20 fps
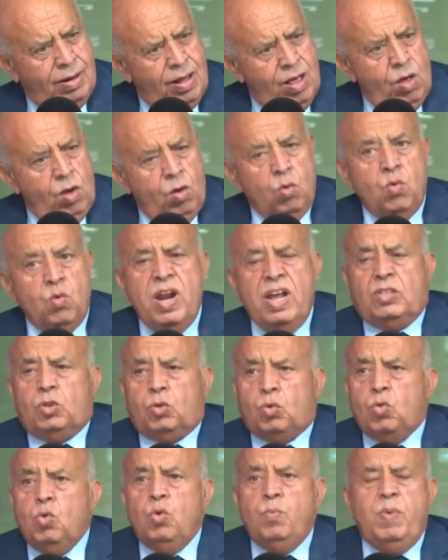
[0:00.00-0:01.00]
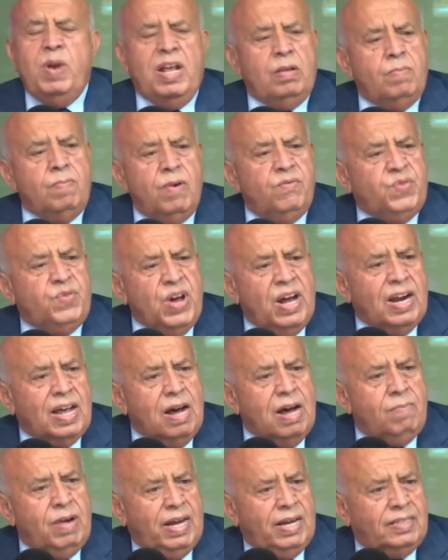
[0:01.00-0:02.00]
وناس تقول بلاد فيها
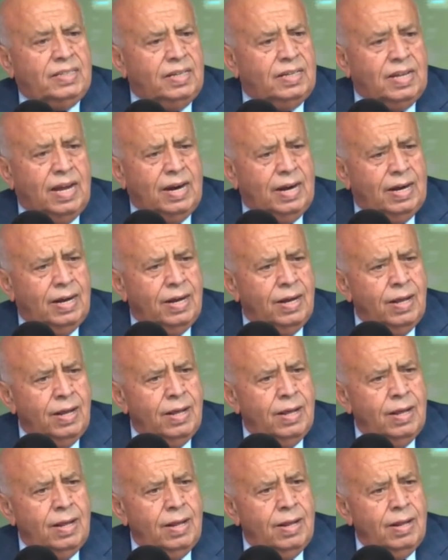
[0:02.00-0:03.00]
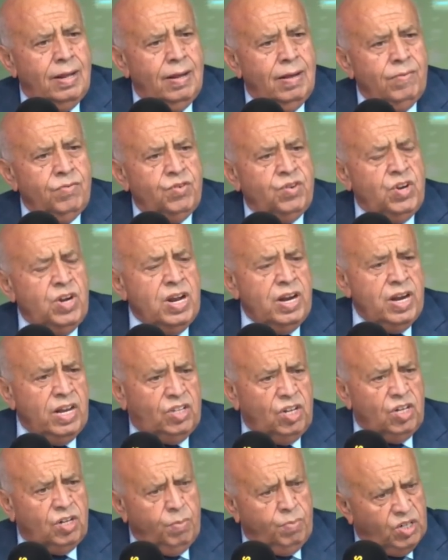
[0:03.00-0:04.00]
القمع اتسترا شنو
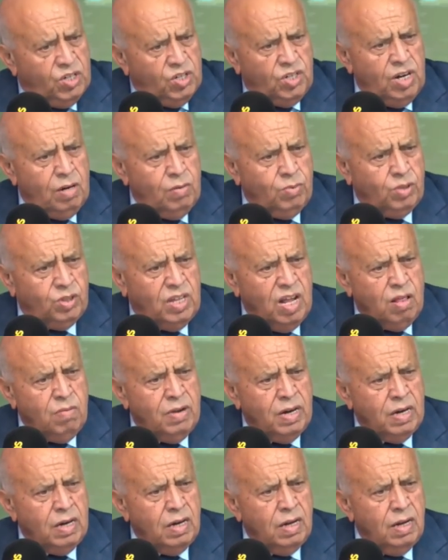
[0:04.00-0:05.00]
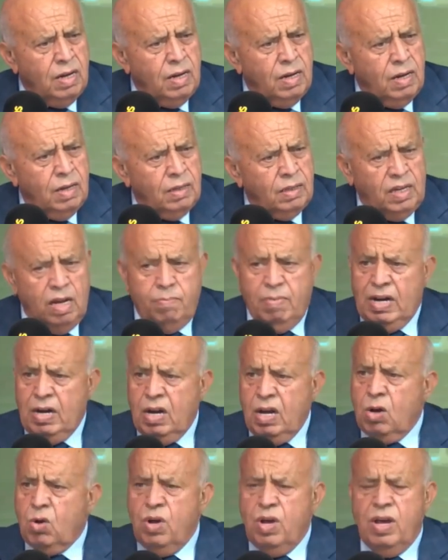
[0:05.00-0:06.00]
النتيجه باش يجي المستثمر سايب
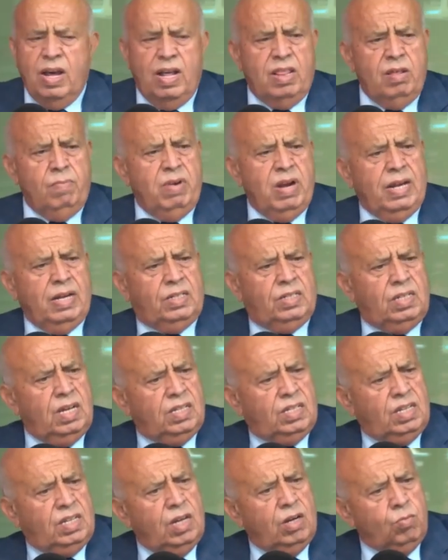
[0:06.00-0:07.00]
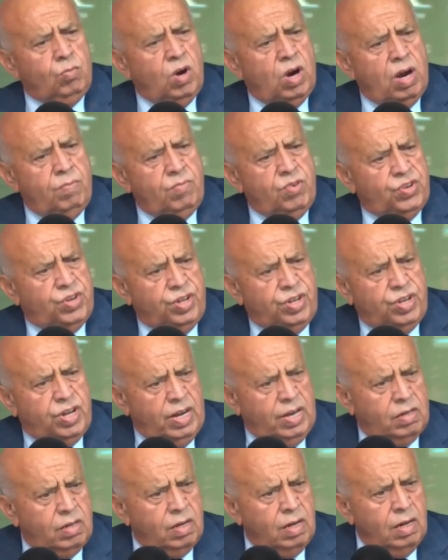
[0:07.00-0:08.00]
عليه خويا هذه بلاد سياسيه امورها مش قد قد
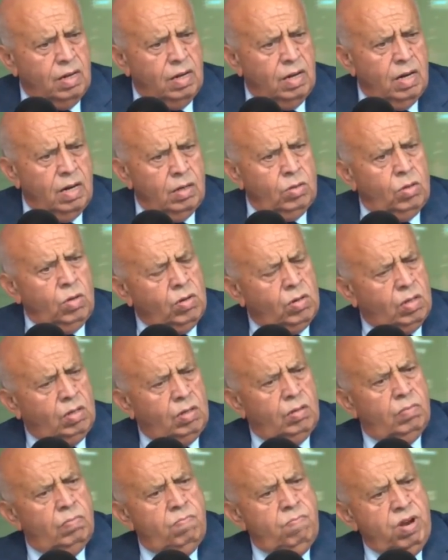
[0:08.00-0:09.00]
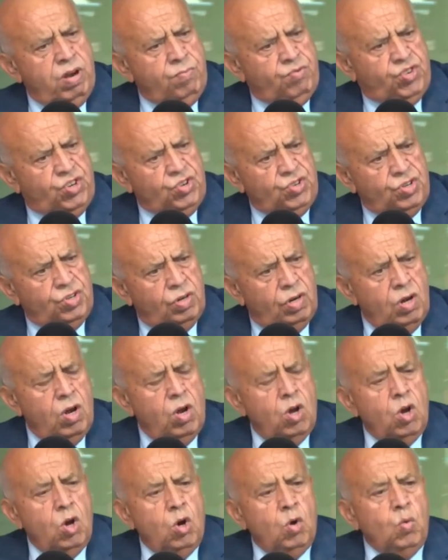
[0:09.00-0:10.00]
دونك ما نمشيش
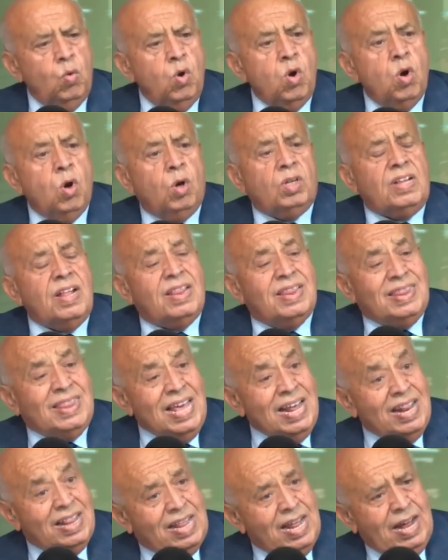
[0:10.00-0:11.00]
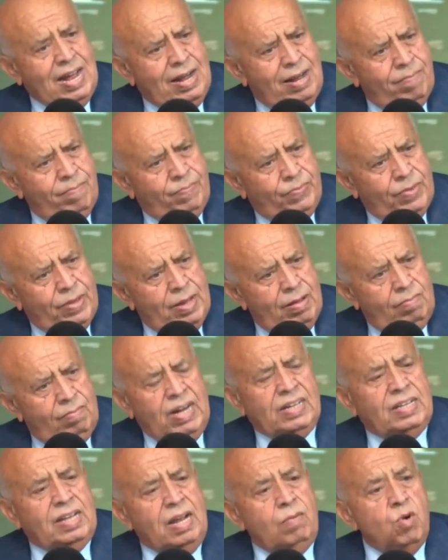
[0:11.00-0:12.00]
والنقطه الثالثه
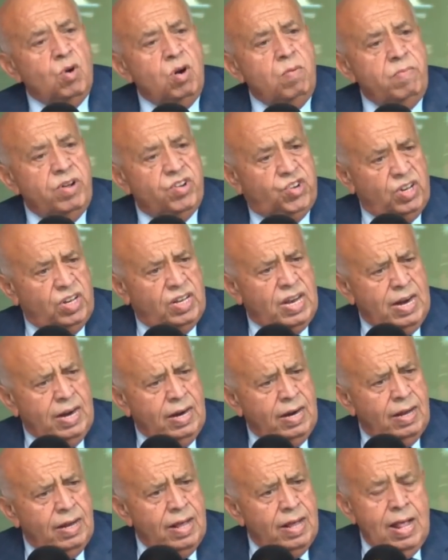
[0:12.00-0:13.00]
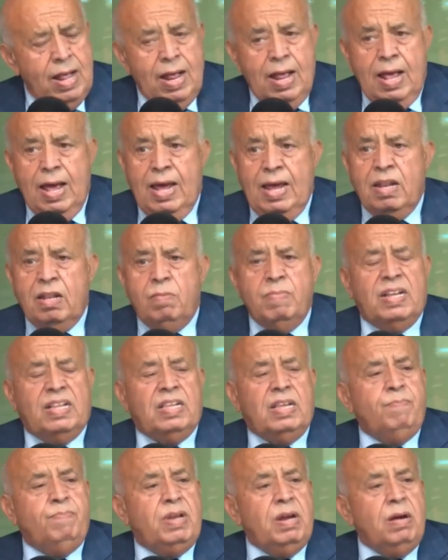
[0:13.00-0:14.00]
معناتها المهمه جدا عندما
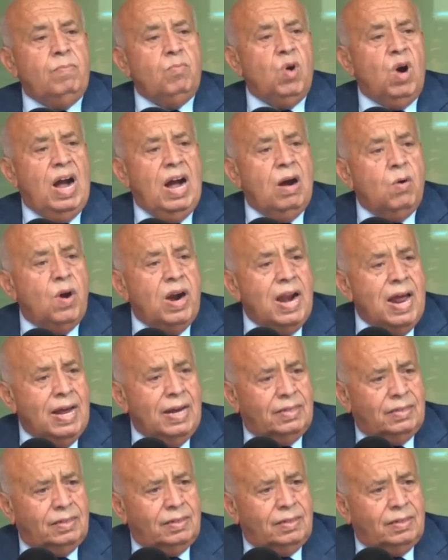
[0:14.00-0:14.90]
تبدا محاولات